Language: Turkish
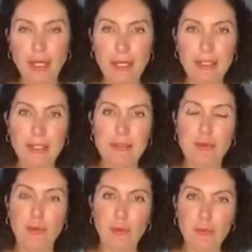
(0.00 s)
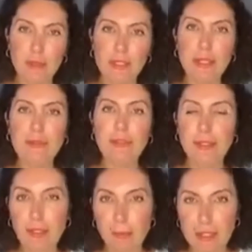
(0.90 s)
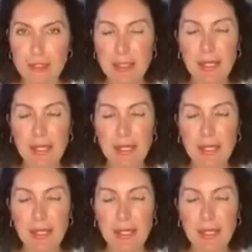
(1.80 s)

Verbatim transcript: Herkes o müfredatı alamaz.